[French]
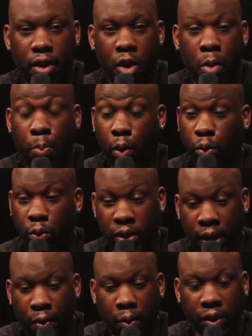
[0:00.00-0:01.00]
Euh, pour nous
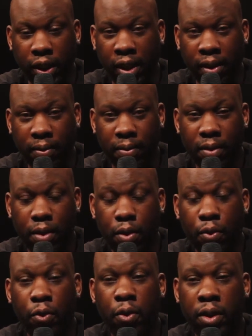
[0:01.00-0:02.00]
affronter,
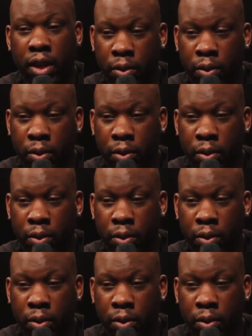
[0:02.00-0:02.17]
venez